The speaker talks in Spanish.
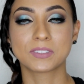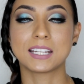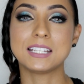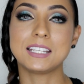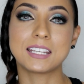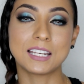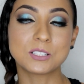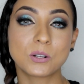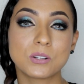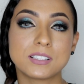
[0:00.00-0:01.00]
Y si quieres
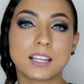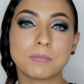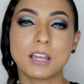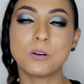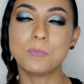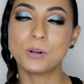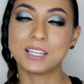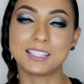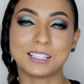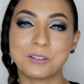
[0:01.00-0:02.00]
conocerme un
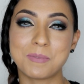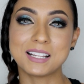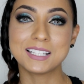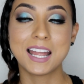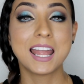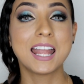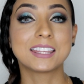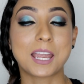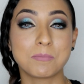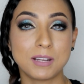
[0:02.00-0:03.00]
poquitito más,
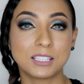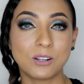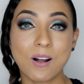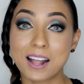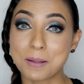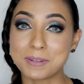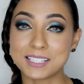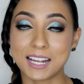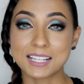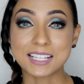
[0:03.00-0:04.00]
te invito a que me
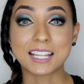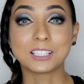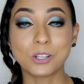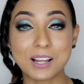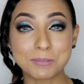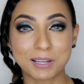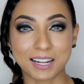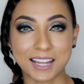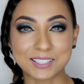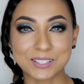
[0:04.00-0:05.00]
sigas en todas mis
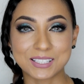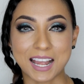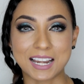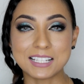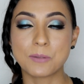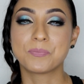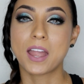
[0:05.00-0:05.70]
redes sociales.